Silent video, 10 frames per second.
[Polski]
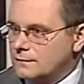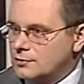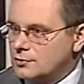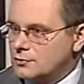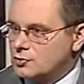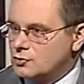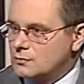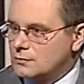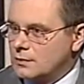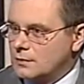jeśli chodzi
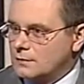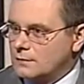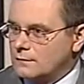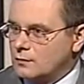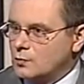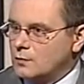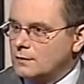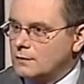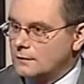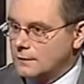o
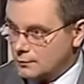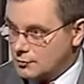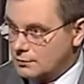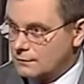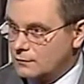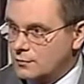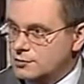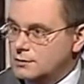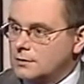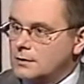formułę na przykład
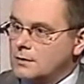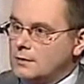wyłącznie